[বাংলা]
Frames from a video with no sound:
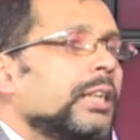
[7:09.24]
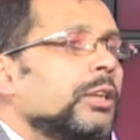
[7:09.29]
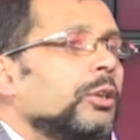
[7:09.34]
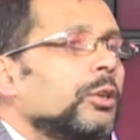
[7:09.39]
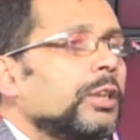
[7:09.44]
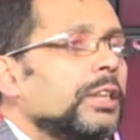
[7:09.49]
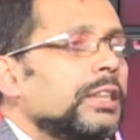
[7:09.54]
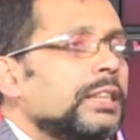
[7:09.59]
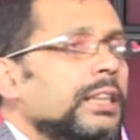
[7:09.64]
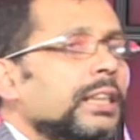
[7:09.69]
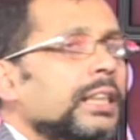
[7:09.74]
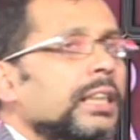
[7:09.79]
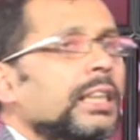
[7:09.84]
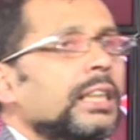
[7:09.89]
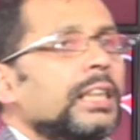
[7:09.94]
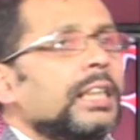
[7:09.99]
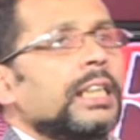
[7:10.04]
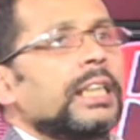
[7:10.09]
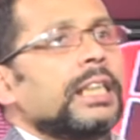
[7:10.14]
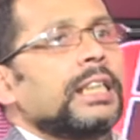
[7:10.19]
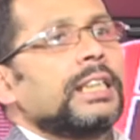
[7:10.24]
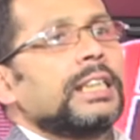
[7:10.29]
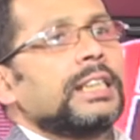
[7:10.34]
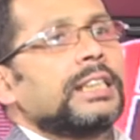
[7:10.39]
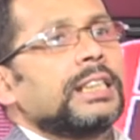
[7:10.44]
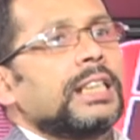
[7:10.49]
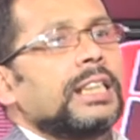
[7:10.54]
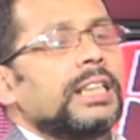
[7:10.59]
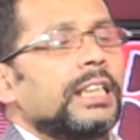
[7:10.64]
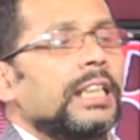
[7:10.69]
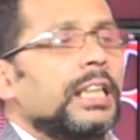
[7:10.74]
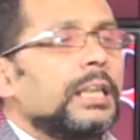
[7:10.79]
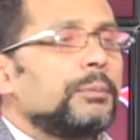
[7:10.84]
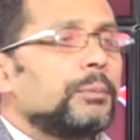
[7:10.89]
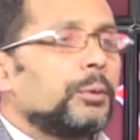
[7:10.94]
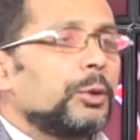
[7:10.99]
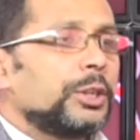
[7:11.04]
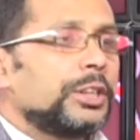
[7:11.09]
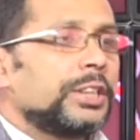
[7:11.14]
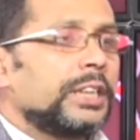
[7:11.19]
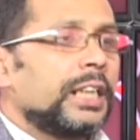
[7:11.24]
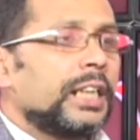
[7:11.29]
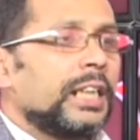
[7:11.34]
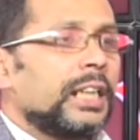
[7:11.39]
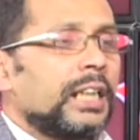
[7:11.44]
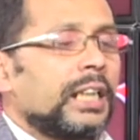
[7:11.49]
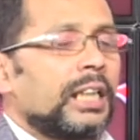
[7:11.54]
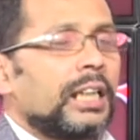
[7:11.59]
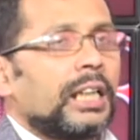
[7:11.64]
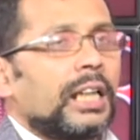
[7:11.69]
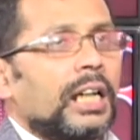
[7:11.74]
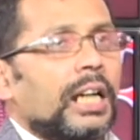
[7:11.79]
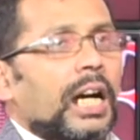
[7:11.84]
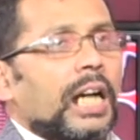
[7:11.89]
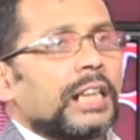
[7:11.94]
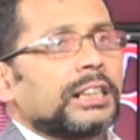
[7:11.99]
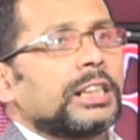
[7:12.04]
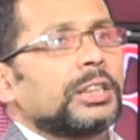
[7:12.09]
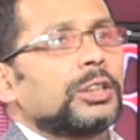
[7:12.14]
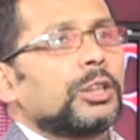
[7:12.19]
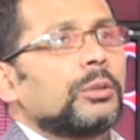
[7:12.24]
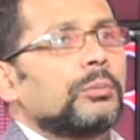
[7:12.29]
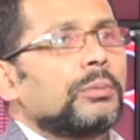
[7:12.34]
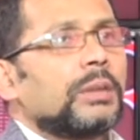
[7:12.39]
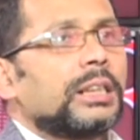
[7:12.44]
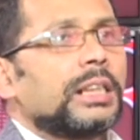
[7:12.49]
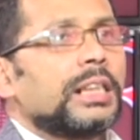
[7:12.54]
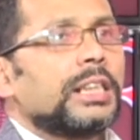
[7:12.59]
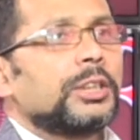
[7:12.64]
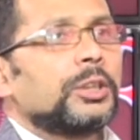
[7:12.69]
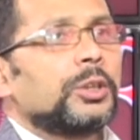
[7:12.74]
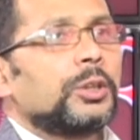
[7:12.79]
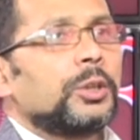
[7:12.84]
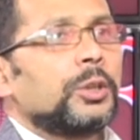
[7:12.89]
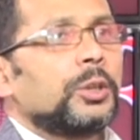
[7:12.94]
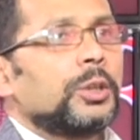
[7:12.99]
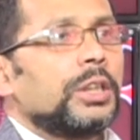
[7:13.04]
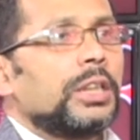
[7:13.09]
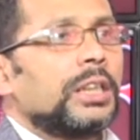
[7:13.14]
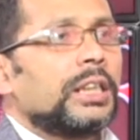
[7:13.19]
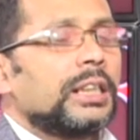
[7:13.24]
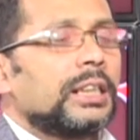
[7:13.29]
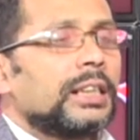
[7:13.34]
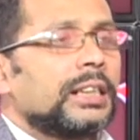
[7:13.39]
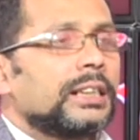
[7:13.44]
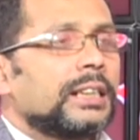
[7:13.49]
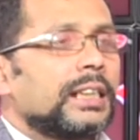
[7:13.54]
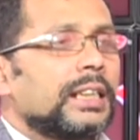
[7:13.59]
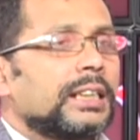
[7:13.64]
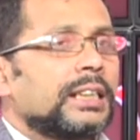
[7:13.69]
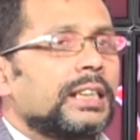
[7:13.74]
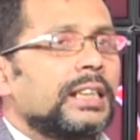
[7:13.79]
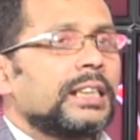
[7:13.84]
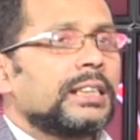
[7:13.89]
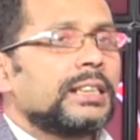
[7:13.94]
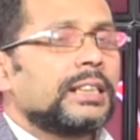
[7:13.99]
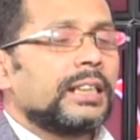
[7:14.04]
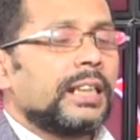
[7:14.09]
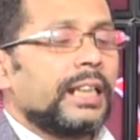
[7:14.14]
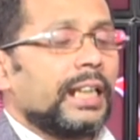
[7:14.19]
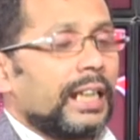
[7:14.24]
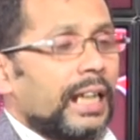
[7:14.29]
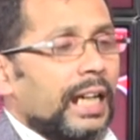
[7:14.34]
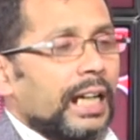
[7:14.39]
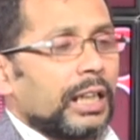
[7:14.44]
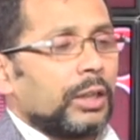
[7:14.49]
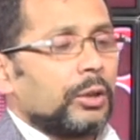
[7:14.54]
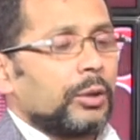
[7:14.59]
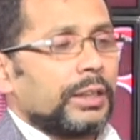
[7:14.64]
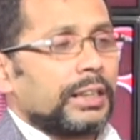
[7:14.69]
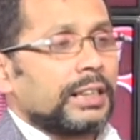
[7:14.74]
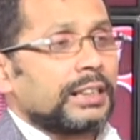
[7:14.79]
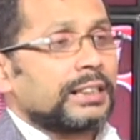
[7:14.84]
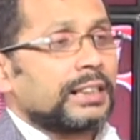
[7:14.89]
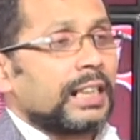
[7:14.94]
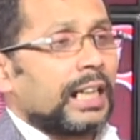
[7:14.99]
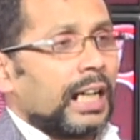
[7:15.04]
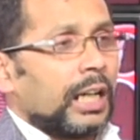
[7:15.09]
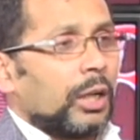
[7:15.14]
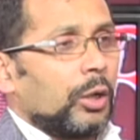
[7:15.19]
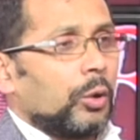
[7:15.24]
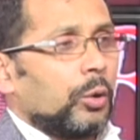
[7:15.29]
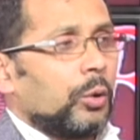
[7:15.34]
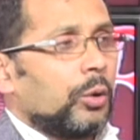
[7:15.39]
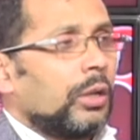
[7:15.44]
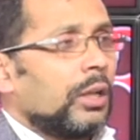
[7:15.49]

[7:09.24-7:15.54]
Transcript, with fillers: রয়েছে ইনিশিয়ালি এই পর্যায়ে আশা সংবাদ এই জন্যই যে অ্যাটলিস্ট এর আগেও এটা ছাড়াও